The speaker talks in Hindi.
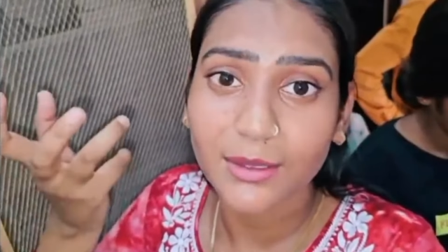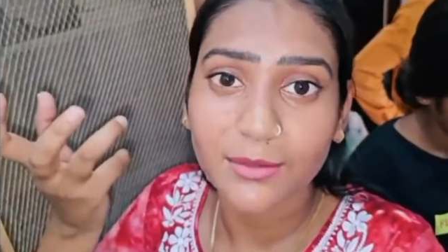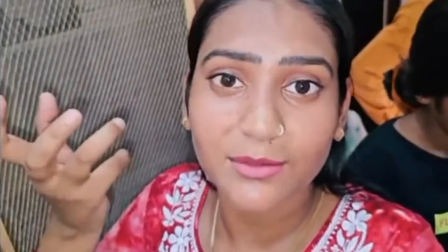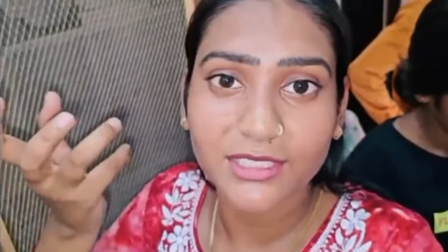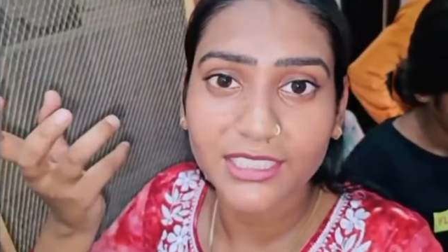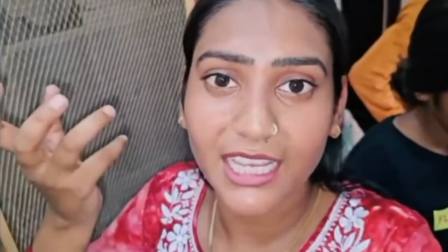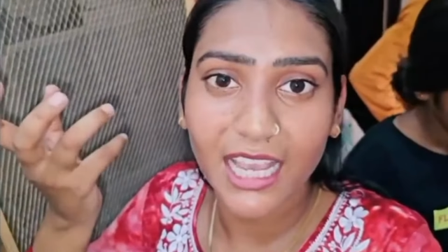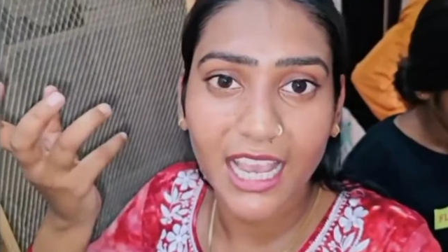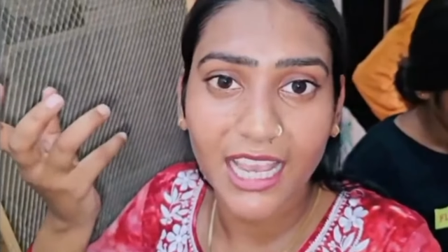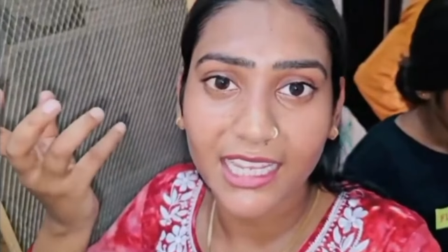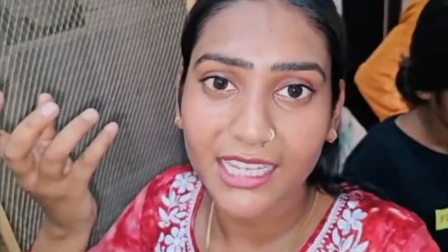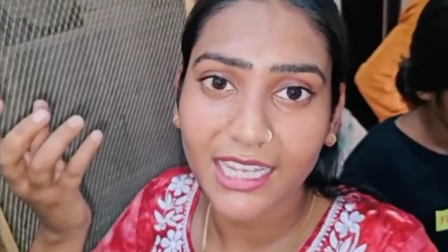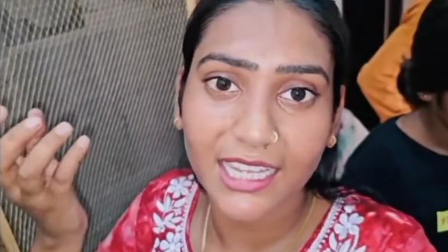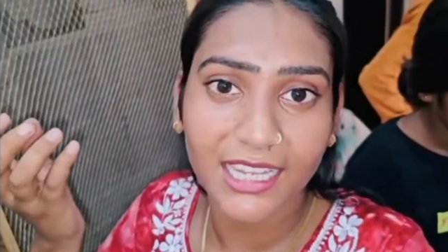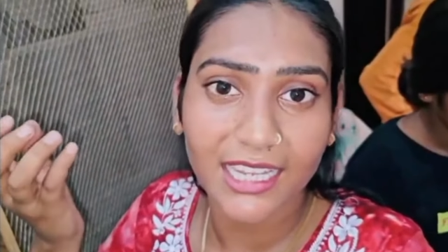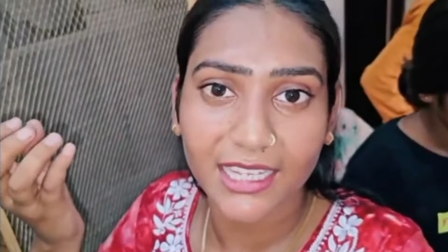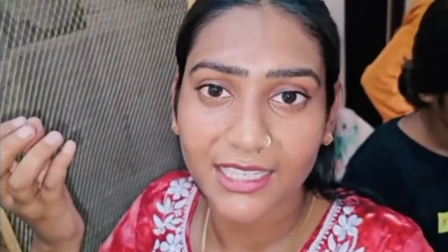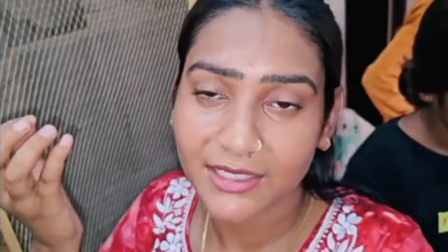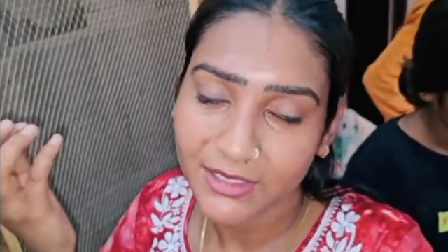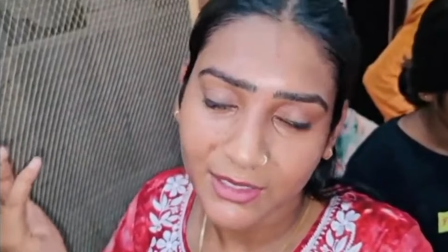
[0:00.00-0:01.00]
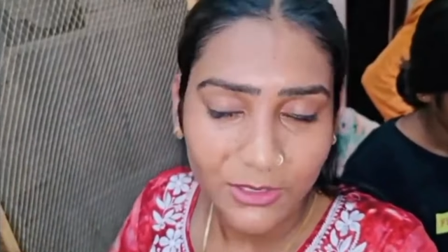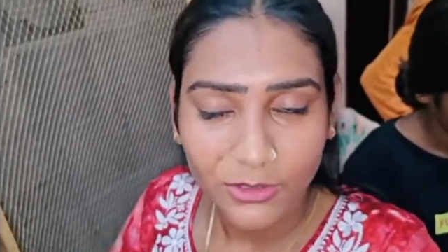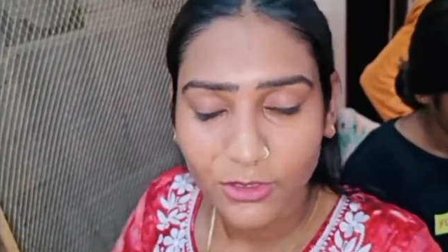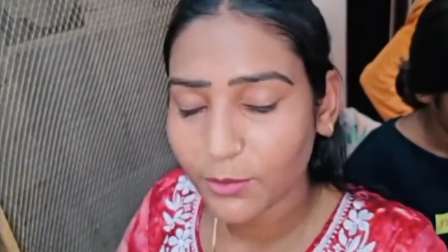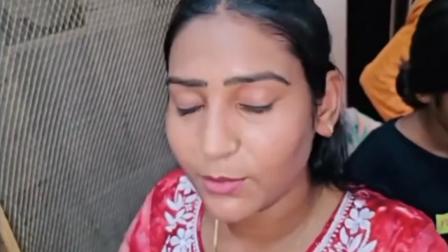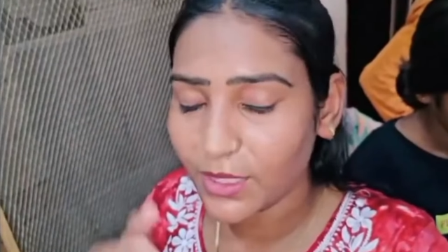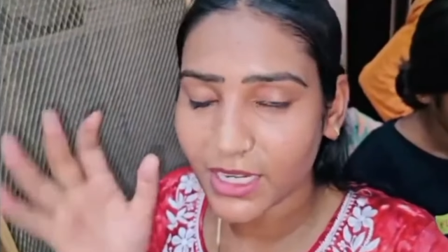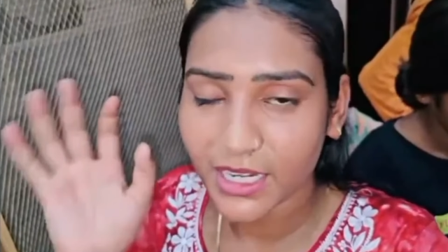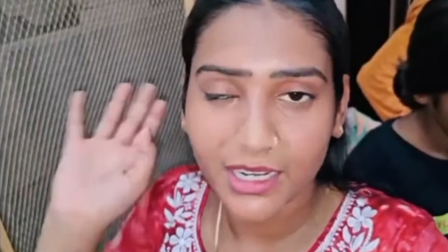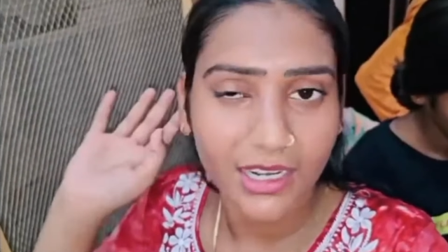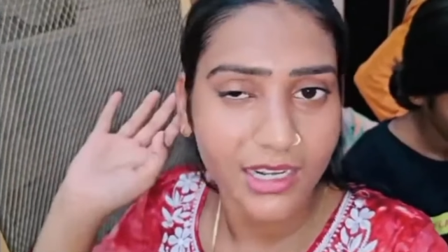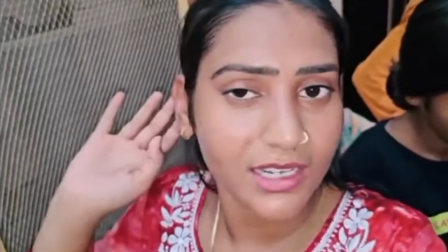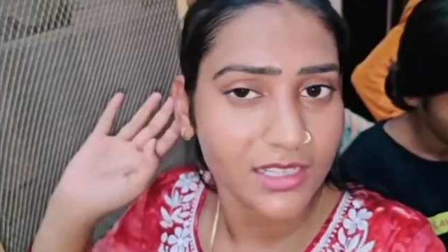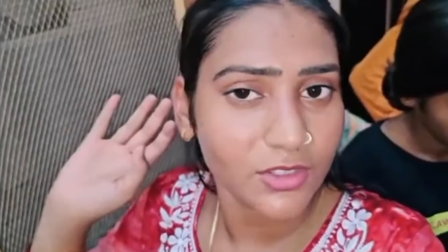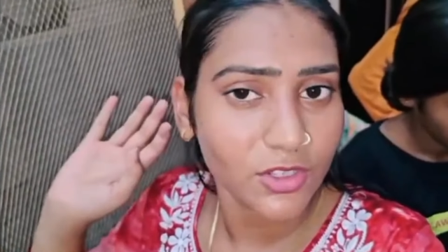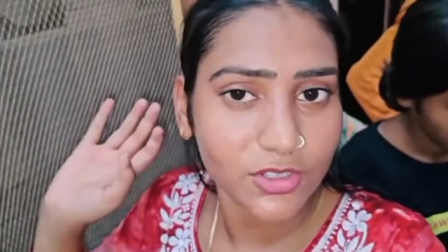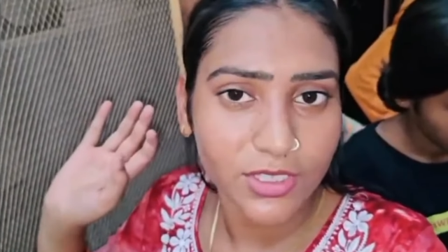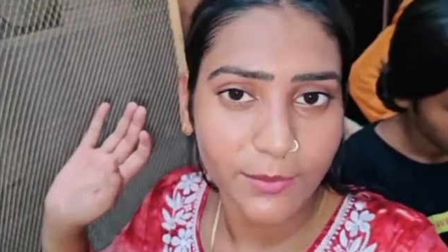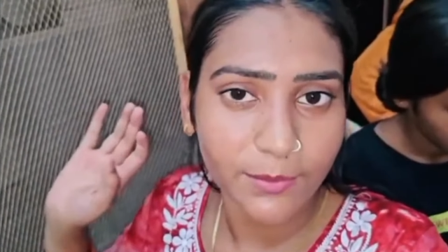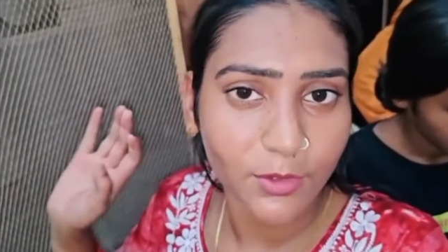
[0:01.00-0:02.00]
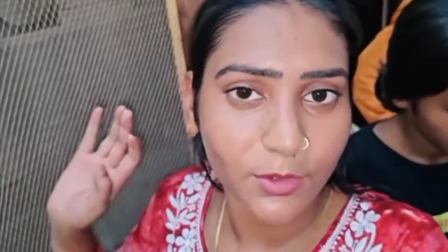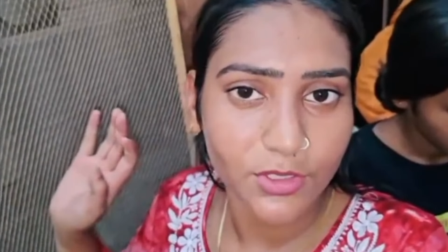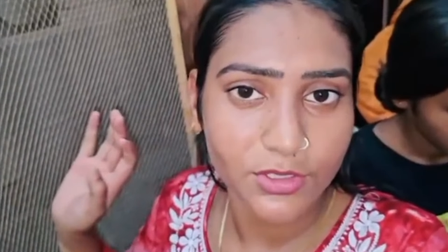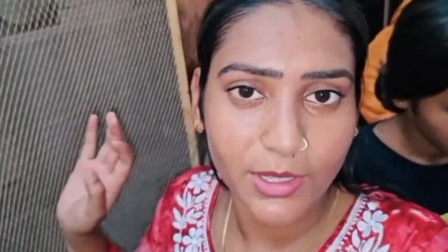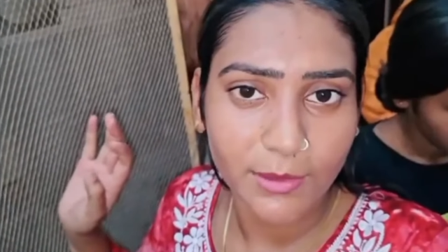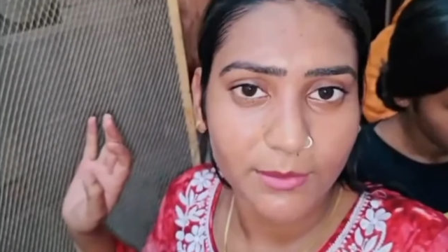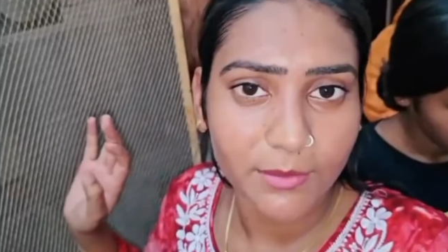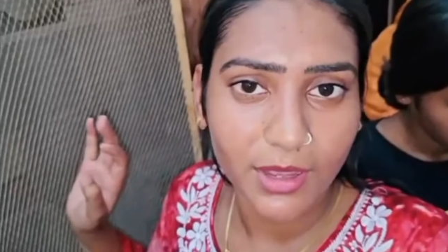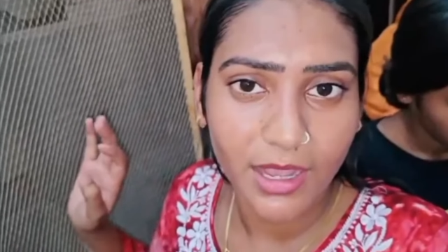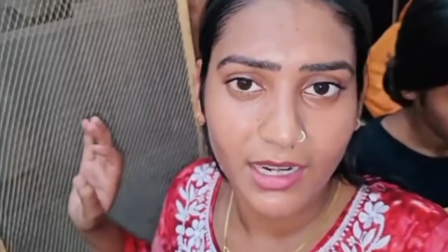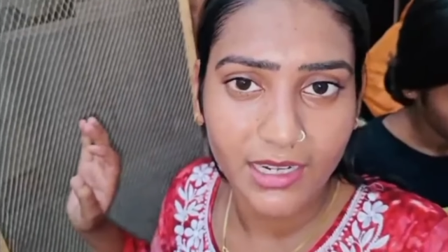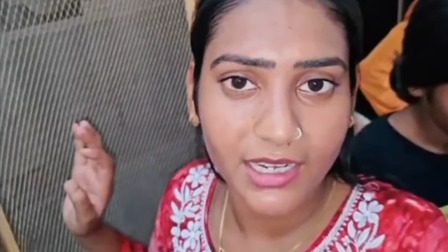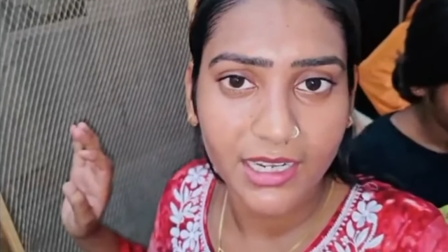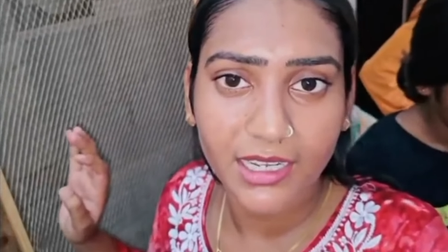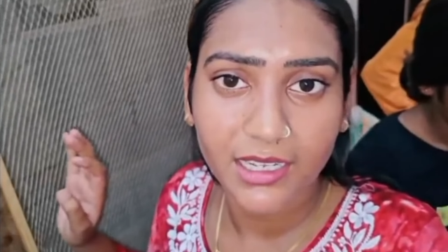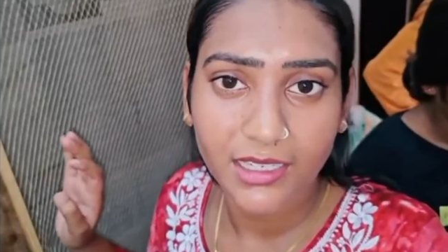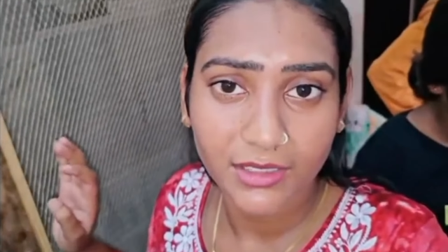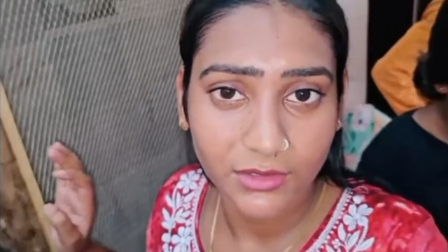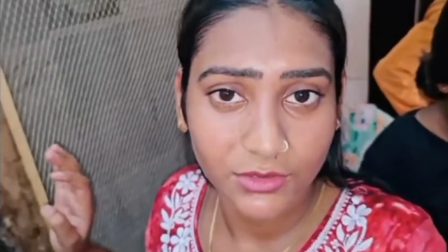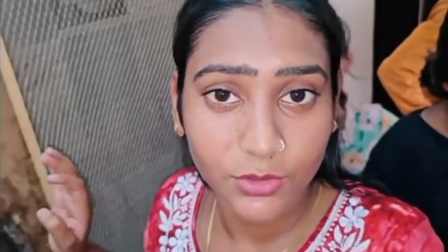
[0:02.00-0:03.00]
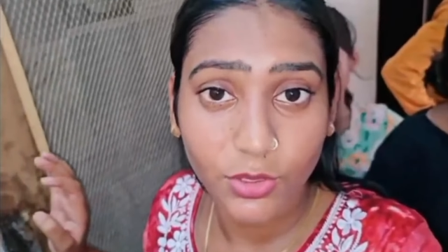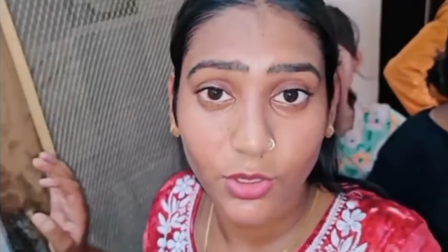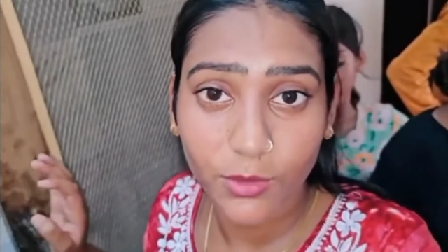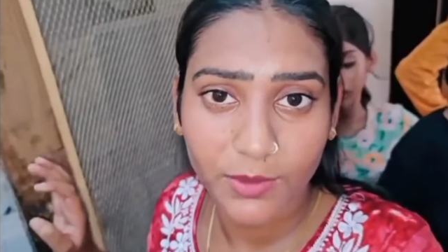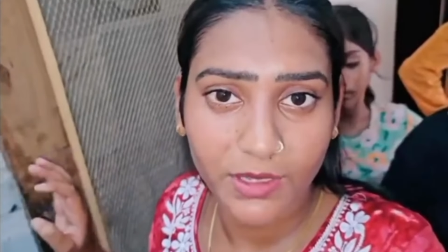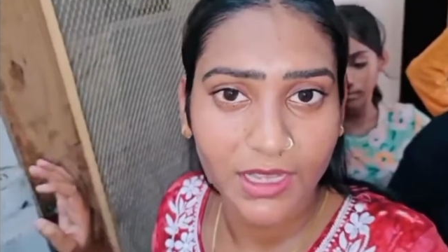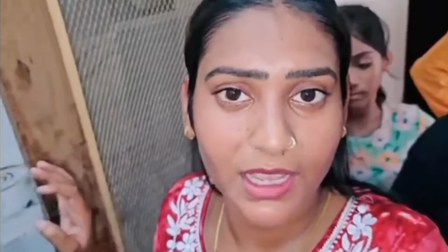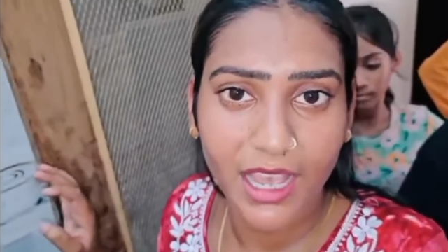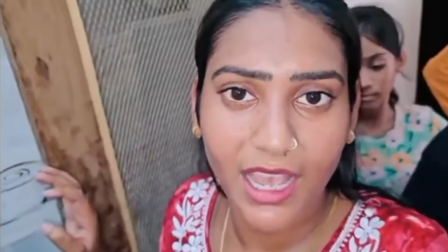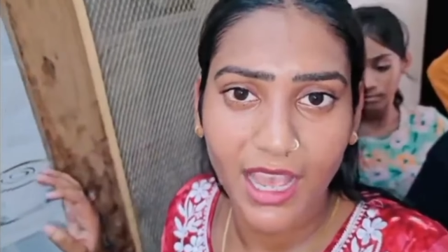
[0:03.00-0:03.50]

एकदम से आए गए हैं तो मेरे घर में तो सबको सम्मान है जो